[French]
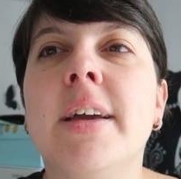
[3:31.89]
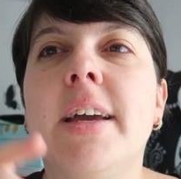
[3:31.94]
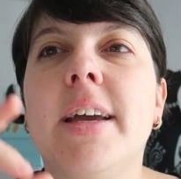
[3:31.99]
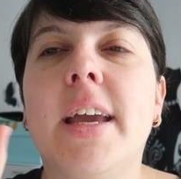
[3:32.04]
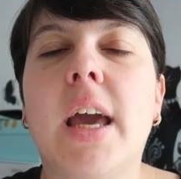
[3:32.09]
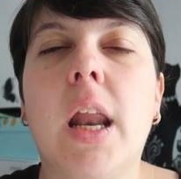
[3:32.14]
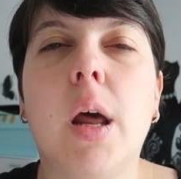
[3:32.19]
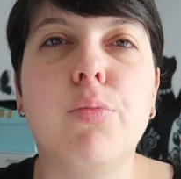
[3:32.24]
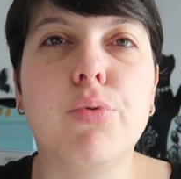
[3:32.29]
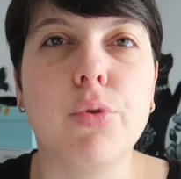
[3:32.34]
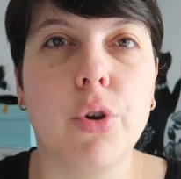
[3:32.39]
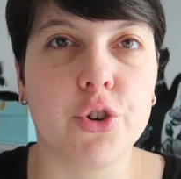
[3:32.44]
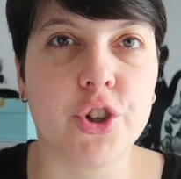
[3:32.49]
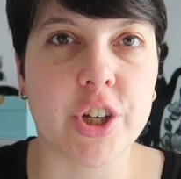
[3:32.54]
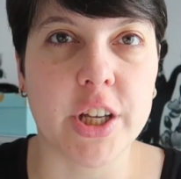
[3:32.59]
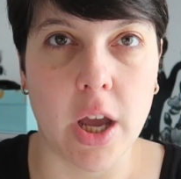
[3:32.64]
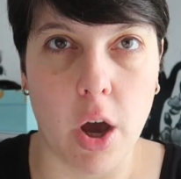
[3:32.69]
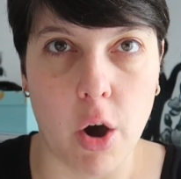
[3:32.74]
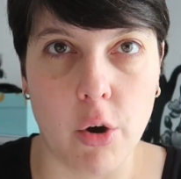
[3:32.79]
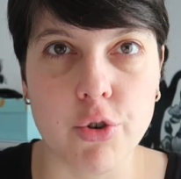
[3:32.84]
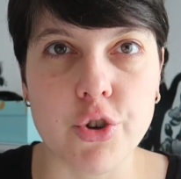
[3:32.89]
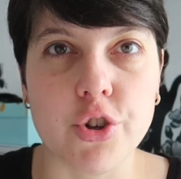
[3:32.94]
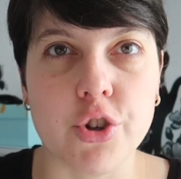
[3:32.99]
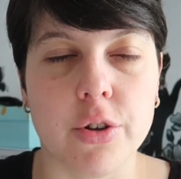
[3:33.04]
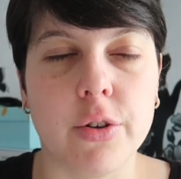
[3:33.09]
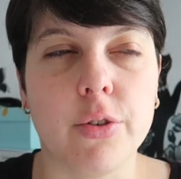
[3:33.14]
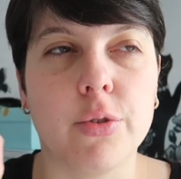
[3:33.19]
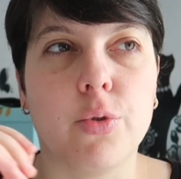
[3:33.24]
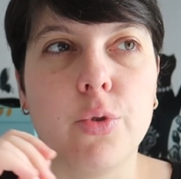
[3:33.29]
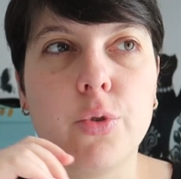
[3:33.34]
Et il y a la boulangerie
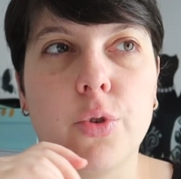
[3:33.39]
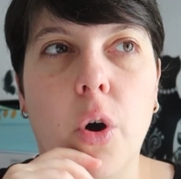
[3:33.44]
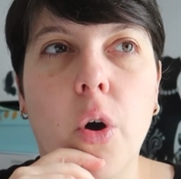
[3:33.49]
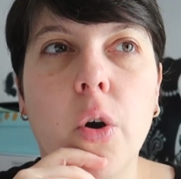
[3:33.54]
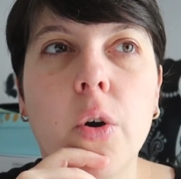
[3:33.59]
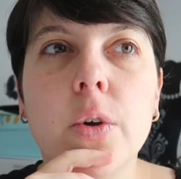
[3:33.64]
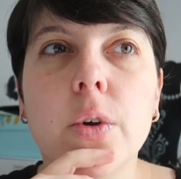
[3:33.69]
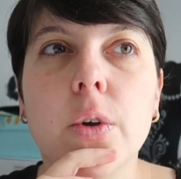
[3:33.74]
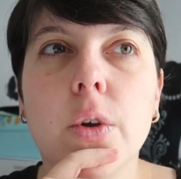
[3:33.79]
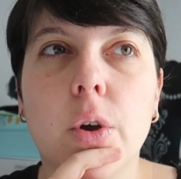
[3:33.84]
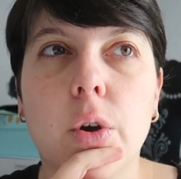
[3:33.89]
Ange dedans.